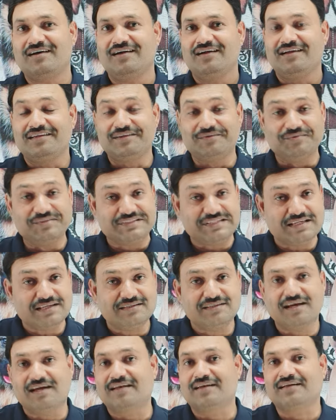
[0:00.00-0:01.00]
ये विशेष
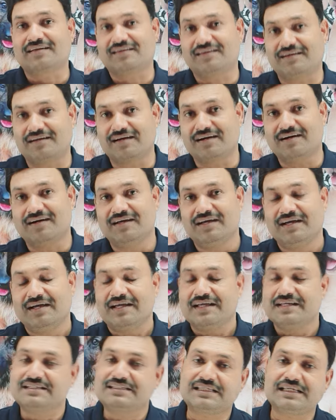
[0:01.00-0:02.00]
ध्यान रखिएगा
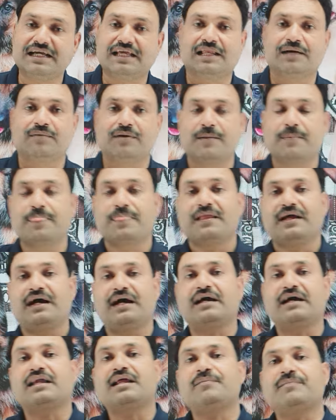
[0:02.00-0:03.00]
इसके अलावा
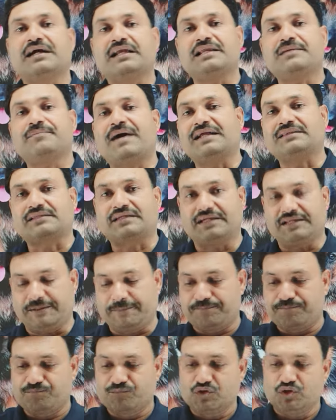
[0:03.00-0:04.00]
अगर हम अगली बात करें
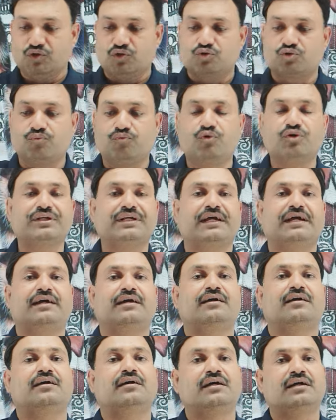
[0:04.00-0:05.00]
तो वो यह
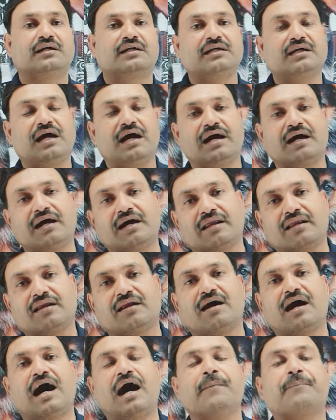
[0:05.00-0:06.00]
है कि अगर
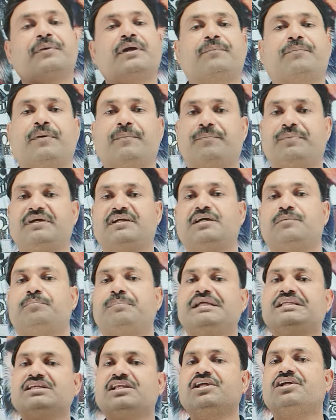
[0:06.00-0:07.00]
आपके पप्पी की
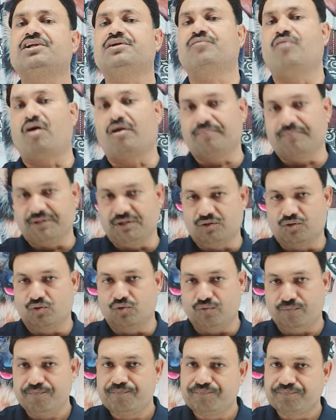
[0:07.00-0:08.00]
पिछली डिवॉर्मिंग
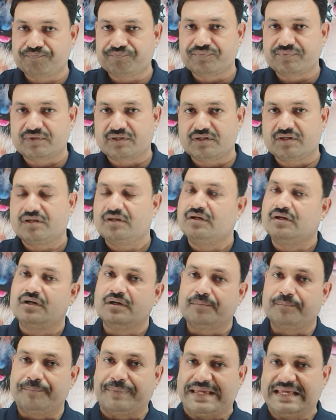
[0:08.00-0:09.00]
को
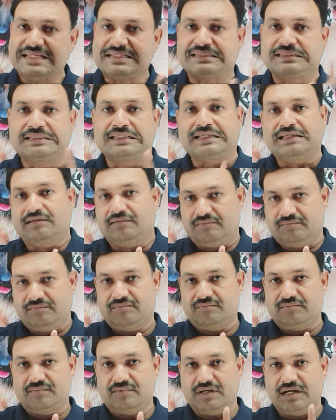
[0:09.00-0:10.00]
बीस दिन
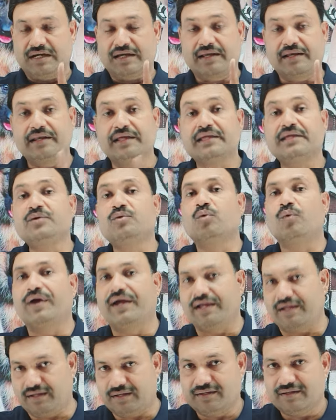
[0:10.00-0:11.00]
अगर नहीं हुए
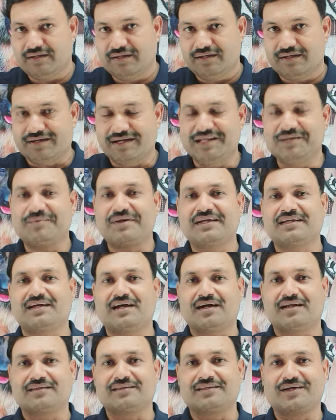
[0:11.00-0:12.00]
हैं कई भाई क्या
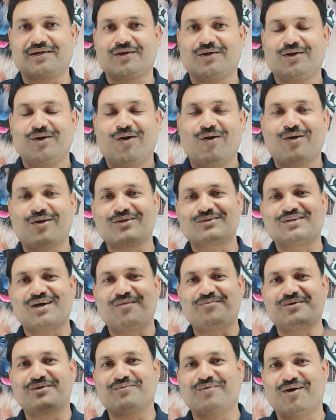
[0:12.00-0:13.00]
करते हैं अरे
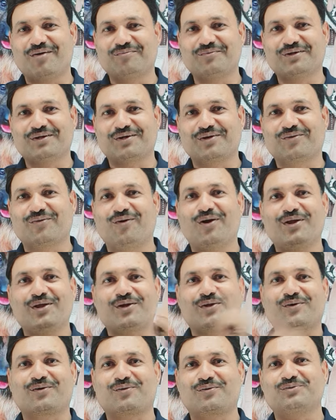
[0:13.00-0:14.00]
साहब डिवॉर्मिंग करो अरे
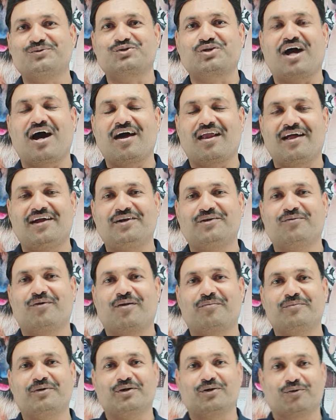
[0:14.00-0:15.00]
कुछ खा रहा है
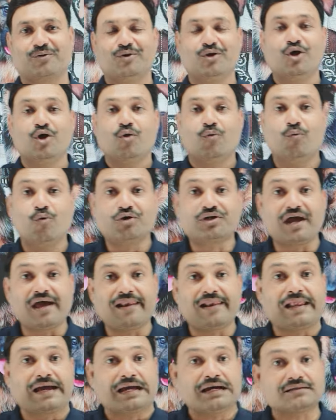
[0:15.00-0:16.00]
डिवॉर्मिंग करो वो क्या
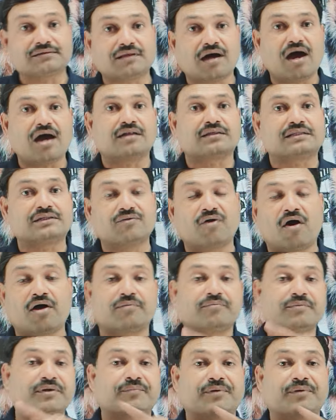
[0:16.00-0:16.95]
लगातार डिवॉर्मिंग पे